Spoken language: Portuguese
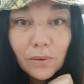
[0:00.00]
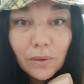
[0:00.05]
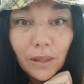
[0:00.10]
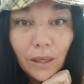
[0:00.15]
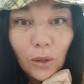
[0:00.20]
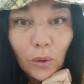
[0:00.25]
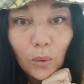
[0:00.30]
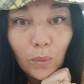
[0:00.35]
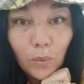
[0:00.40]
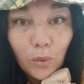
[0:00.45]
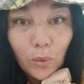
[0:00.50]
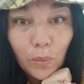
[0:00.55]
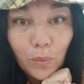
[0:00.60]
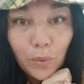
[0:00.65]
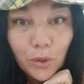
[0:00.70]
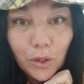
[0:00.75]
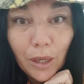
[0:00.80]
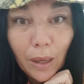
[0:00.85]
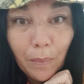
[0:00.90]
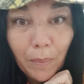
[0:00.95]
não tem como tu
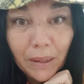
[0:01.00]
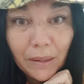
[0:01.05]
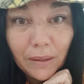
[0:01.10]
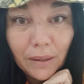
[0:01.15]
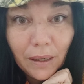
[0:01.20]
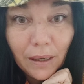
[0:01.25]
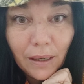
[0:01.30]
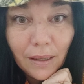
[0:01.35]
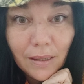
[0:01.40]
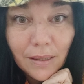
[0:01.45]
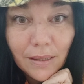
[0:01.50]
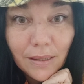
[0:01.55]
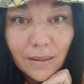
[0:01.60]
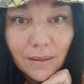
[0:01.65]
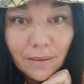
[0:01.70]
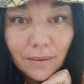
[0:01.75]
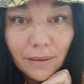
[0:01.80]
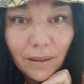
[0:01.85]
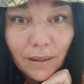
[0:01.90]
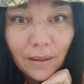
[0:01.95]
puxar para trás.
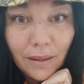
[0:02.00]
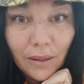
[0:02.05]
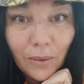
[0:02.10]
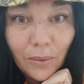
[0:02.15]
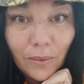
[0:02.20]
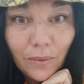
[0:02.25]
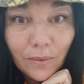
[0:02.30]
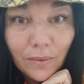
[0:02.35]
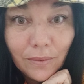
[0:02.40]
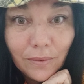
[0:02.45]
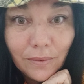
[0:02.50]
Entendeu?